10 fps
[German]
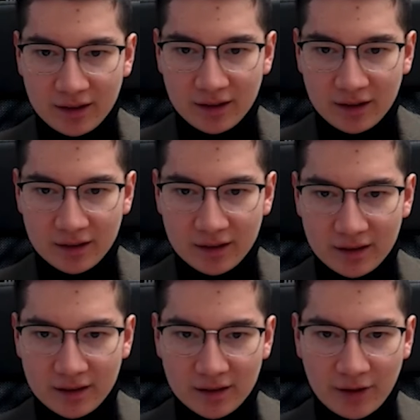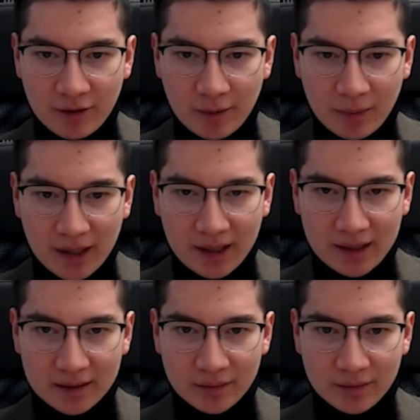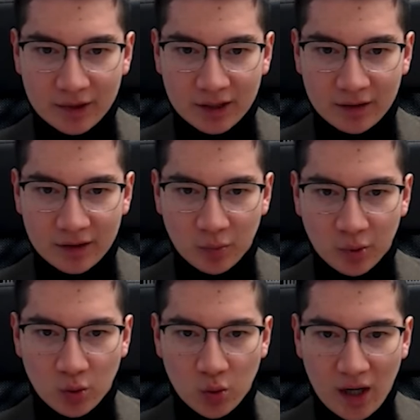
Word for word: Äh, fangen wir beim rechten Büro